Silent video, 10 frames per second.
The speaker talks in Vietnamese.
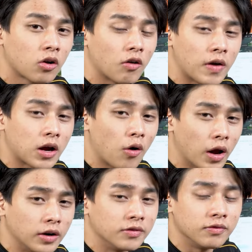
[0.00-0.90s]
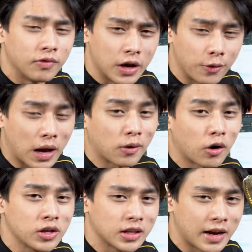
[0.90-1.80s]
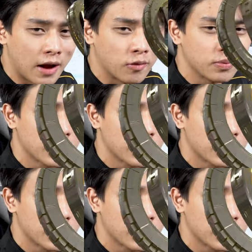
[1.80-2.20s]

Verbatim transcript: còn về cấu hình và hiệu năng của nó như thế nào